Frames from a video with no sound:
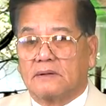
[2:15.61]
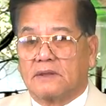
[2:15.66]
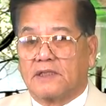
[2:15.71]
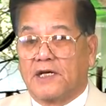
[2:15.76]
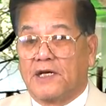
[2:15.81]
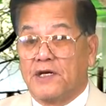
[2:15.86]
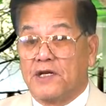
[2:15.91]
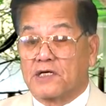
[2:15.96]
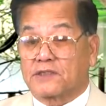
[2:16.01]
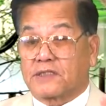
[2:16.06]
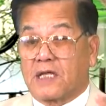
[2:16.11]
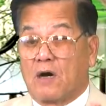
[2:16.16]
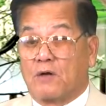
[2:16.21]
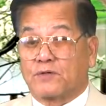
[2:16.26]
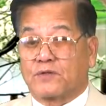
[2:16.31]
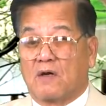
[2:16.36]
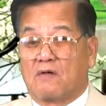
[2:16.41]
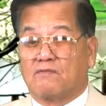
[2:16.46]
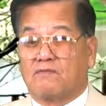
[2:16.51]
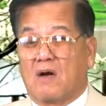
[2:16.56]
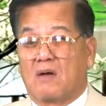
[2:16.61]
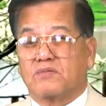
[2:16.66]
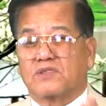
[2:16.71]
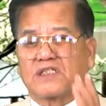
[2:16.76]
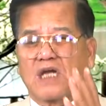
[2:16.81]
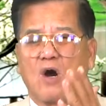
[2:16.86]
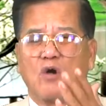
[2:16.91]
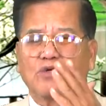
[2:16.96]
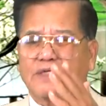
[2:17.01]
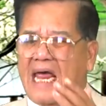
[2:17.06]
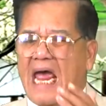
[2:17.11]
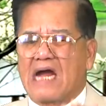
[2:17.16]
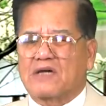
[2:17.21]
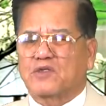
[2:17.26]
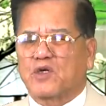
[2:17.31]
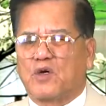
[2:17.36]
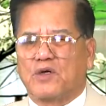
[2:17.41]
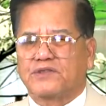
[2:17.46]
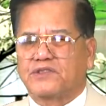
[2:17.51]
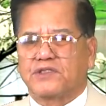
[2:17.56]
Thì nước Tàu trong vòng 6 tháng
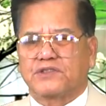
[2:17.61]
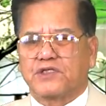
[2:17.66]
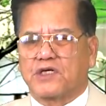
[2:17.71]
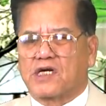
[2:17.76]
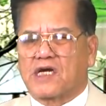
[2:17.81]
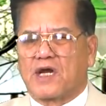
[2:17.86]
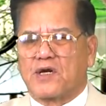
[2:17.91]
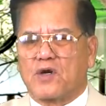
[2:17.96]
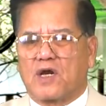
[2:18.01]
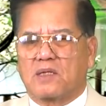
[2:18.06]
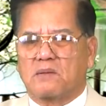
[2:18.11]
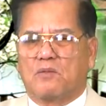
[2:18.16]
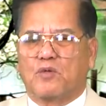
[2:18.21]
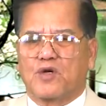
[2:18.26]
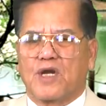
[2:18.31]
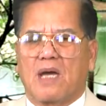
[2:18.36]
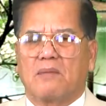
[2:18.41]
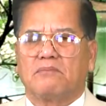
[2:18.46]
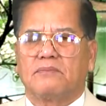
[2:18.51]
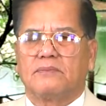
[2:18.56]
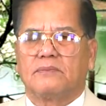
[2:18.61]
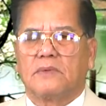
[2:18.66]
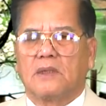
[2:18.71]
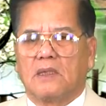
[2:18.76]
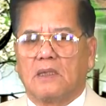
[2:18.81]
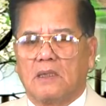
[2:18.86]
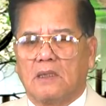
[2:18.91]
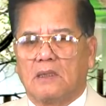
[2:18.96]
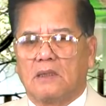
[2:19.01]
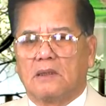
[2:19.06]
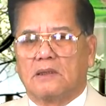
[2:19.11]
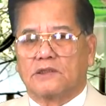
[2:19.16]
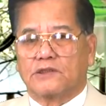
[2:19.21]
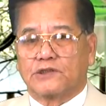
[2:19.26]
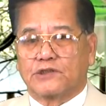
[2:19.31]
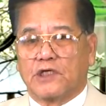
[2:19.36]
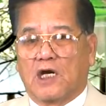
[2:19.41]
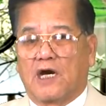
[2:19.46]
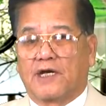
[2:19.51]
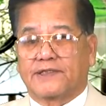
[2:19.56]
thôi chứ chưa cần nói đến một năm.
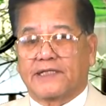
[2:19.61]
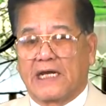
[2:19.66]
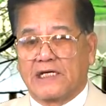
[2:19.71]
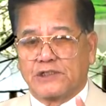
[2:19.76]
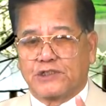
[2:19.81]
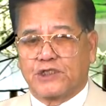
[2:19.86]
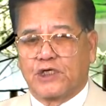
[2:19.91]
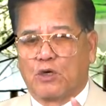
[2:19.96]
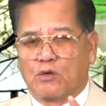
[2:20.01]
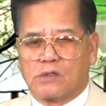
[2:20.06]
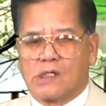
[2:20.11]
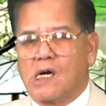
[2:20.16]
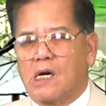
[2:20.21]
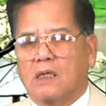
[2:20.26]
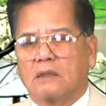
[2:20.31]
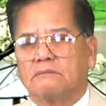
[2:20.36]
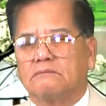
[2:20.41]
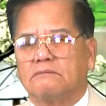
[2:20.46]
Trở thành siêu cường.